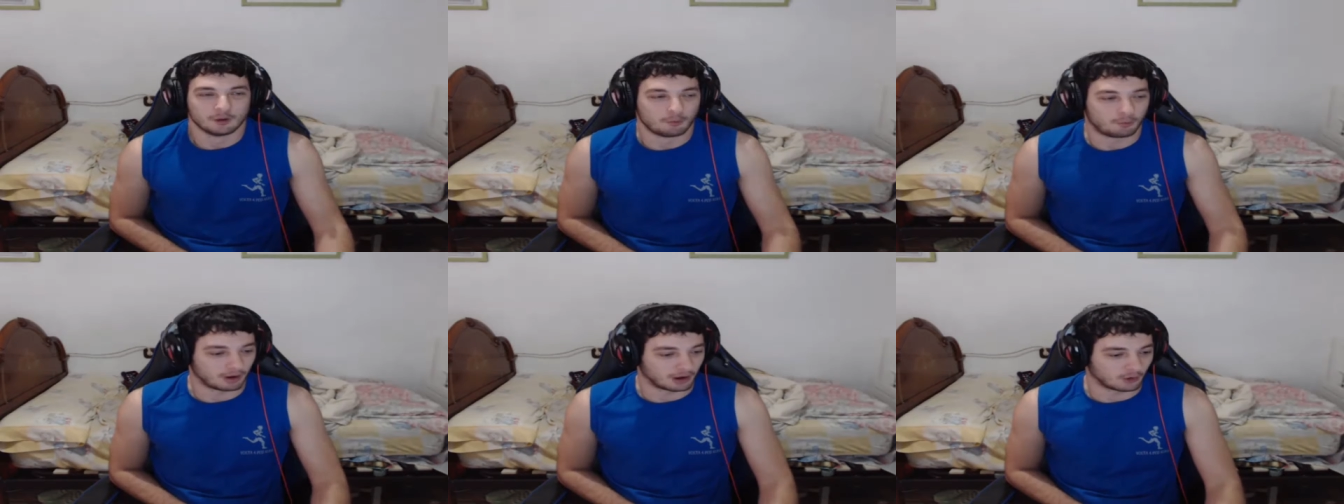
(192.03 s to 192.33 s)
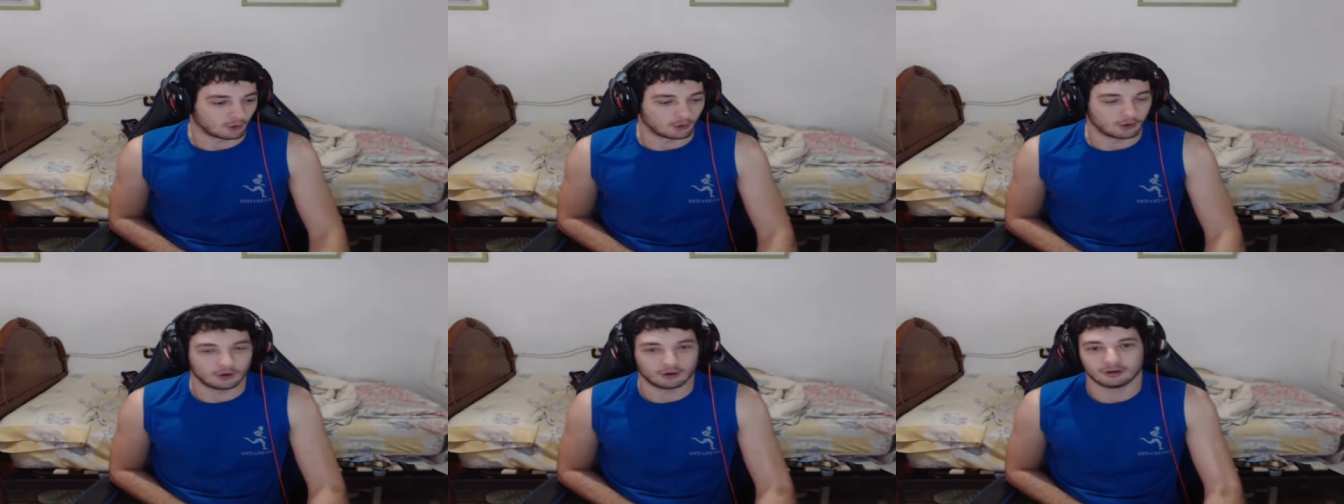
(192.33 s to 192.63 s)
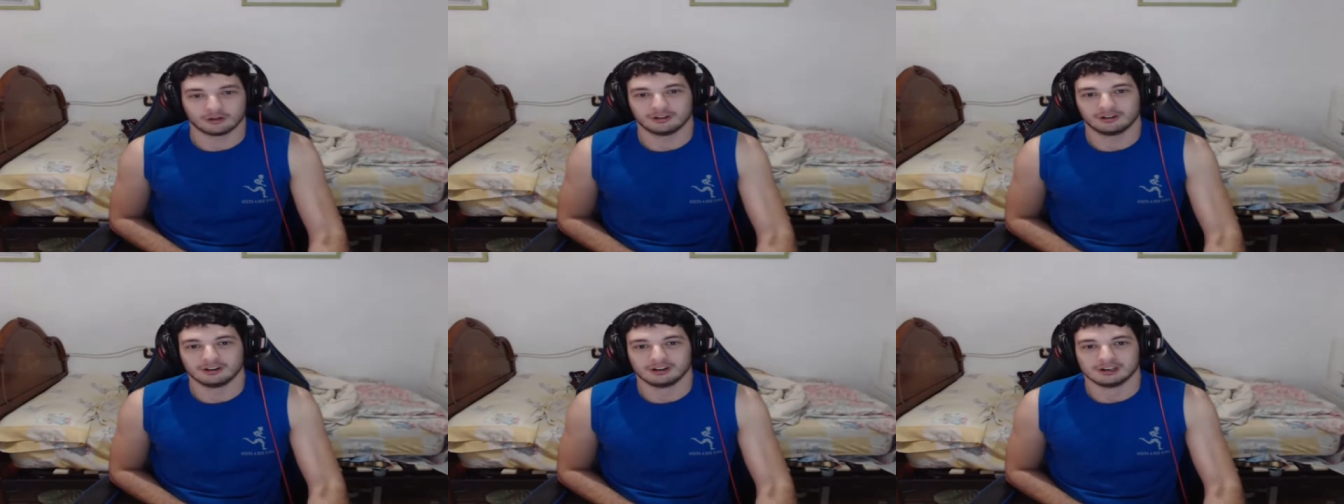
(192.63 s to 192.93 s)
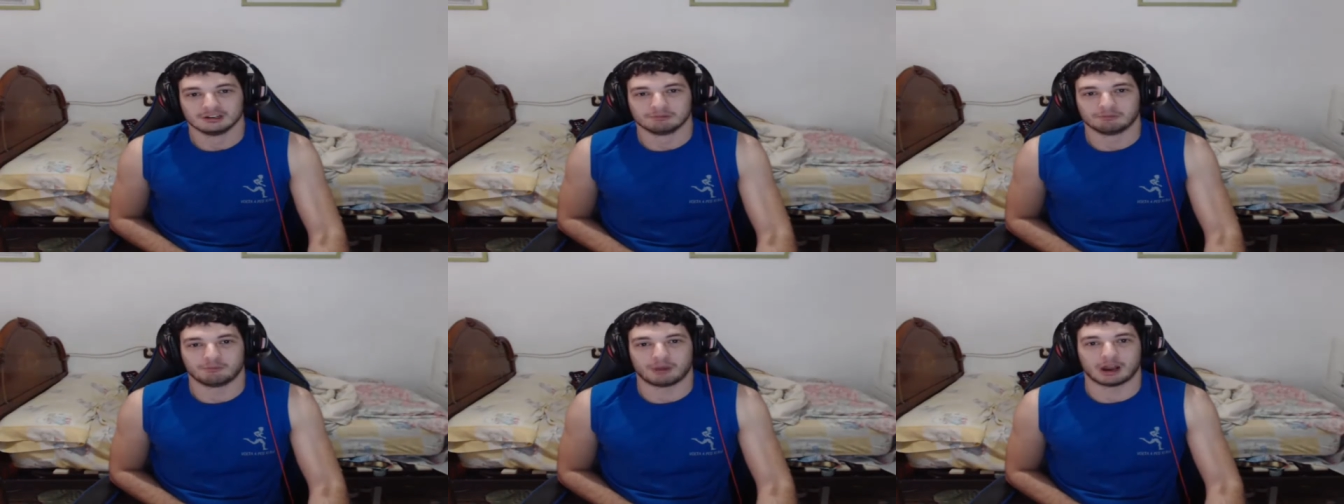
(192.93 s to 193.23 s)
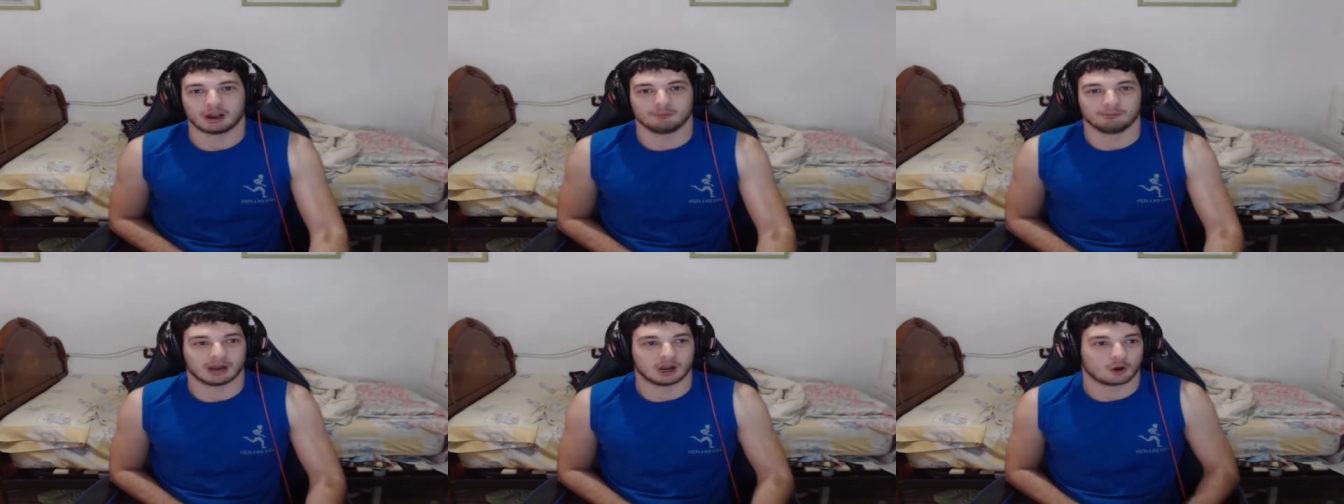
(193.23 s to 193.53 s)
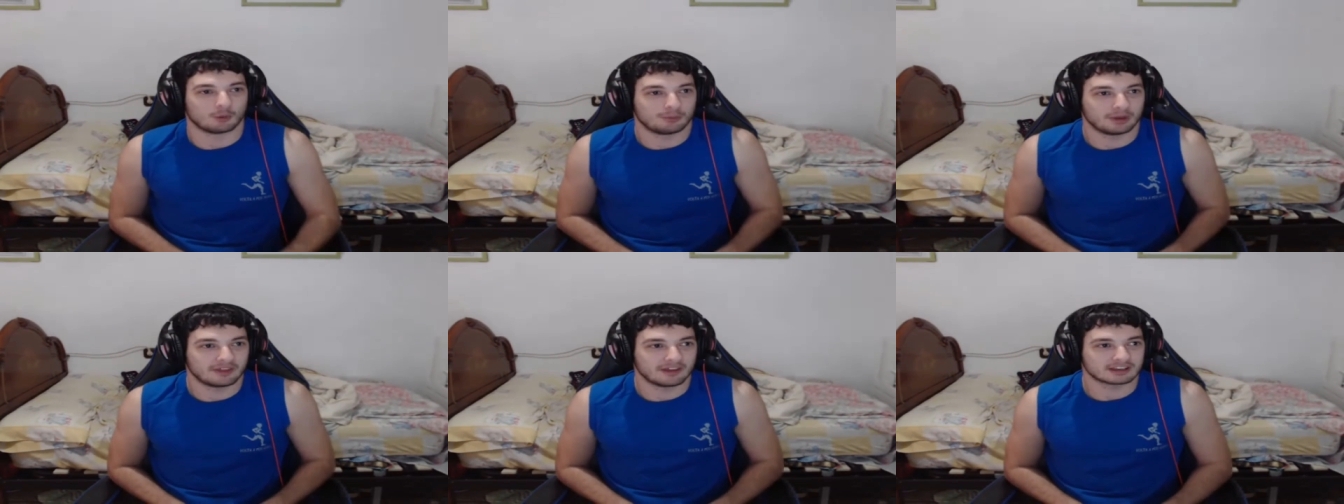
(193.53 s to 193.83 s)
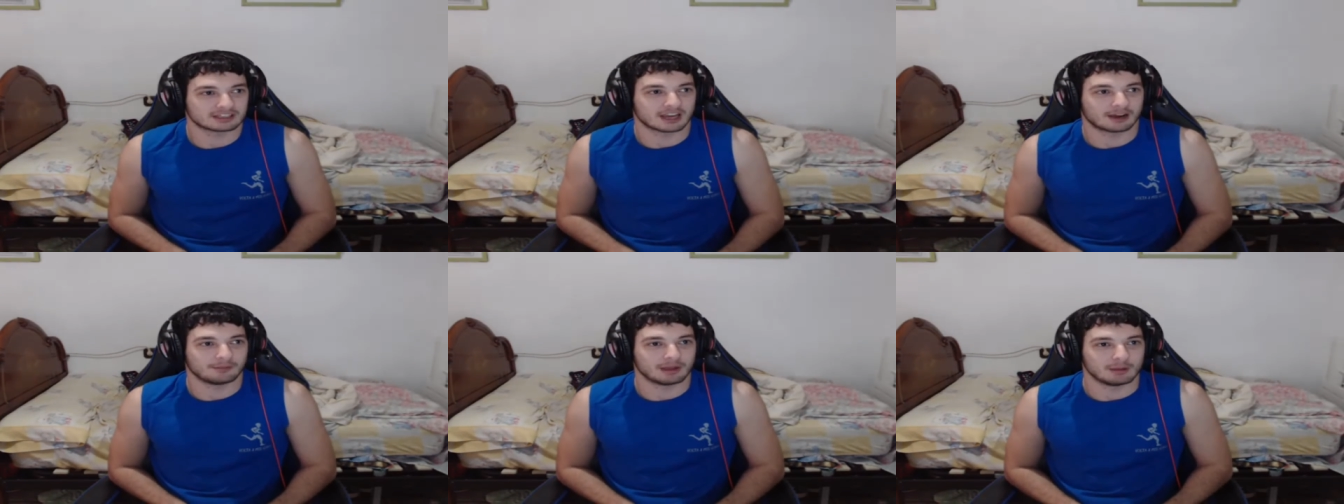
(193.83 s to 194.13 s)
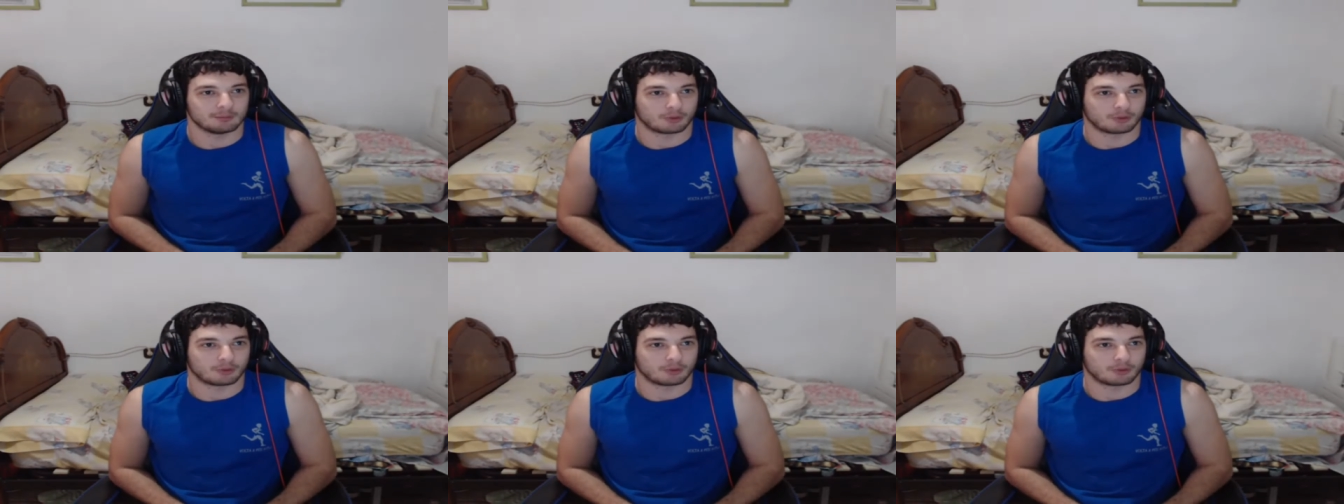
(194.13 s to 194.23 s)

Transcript: Pero no, me, lo pides a mí,